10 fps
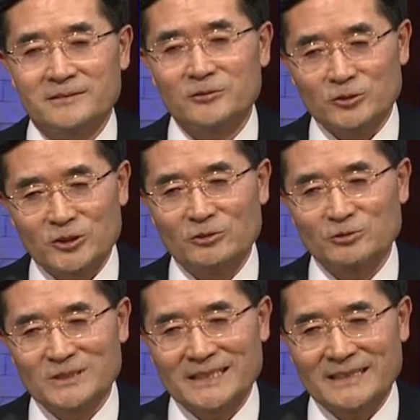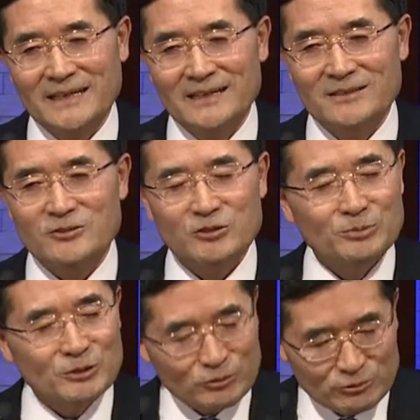6년 후니까
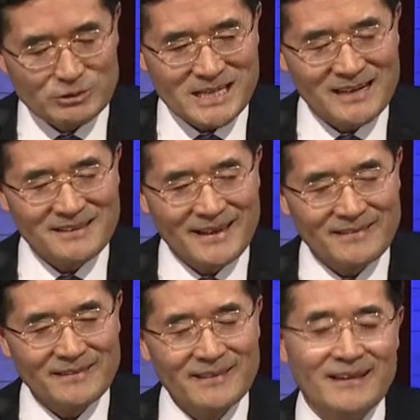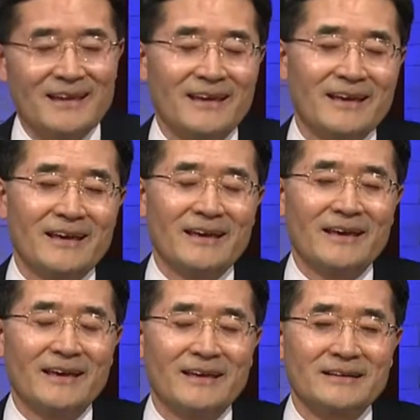22살 된
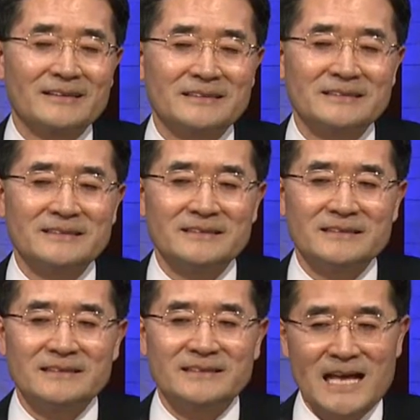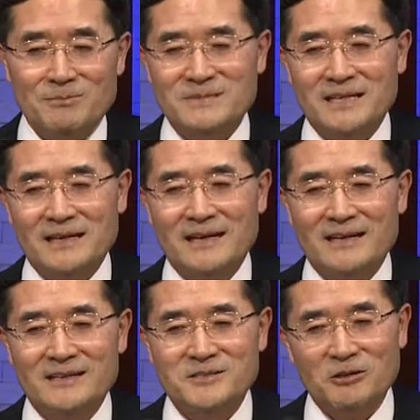그
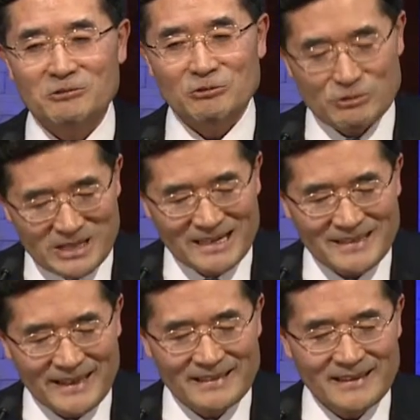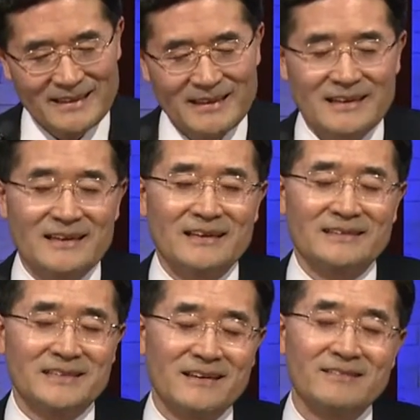남자가 32살 된
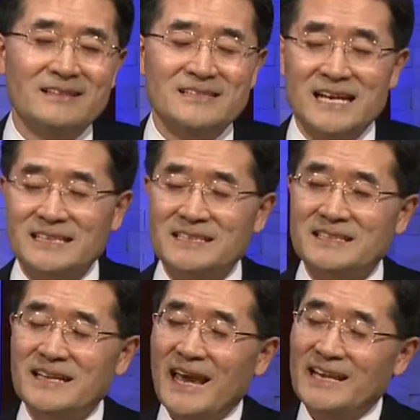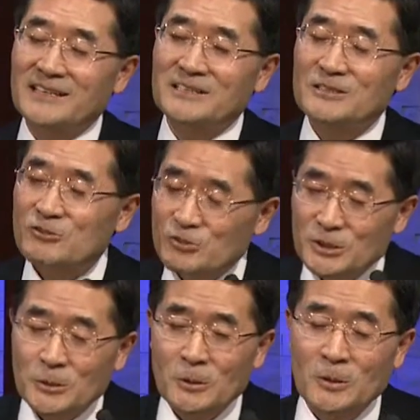옛 자기 애인을
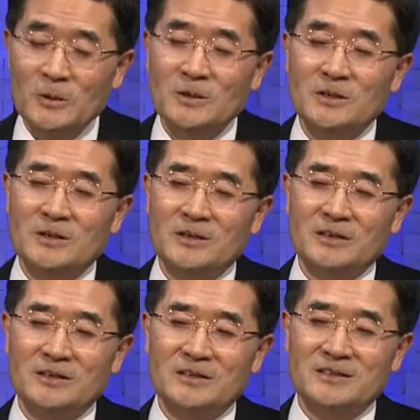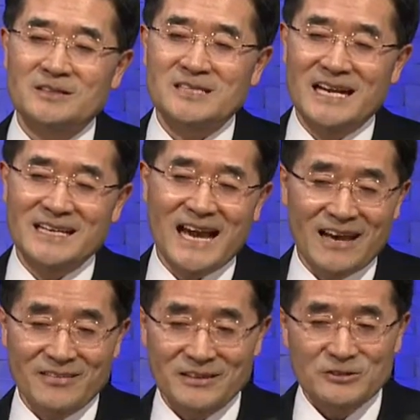죽이고 어, 자기
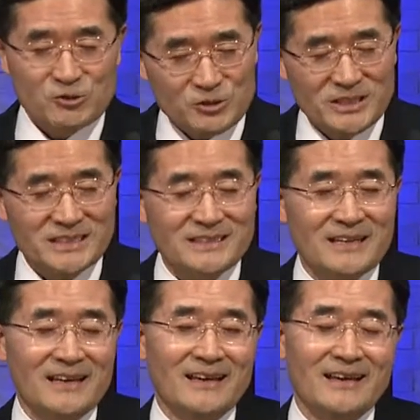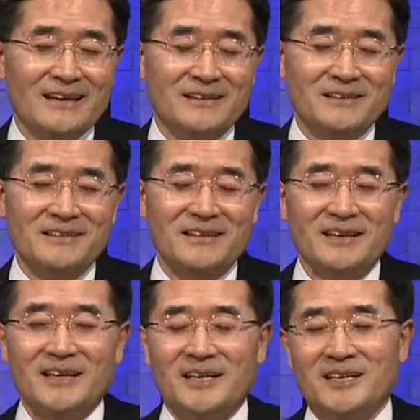아들을 죽이는 그런
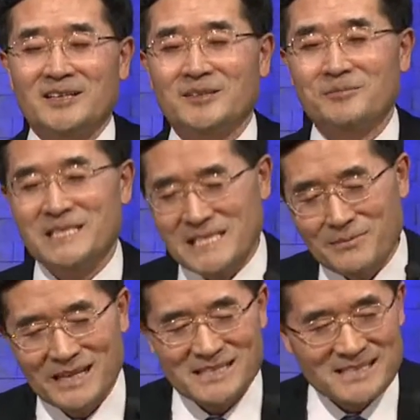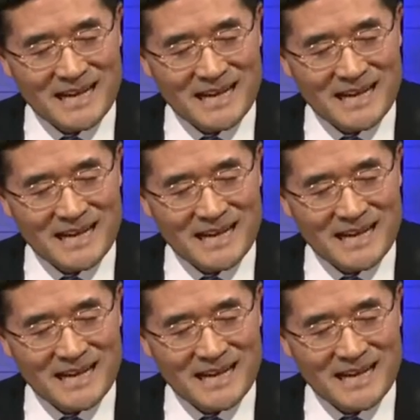아, 비참한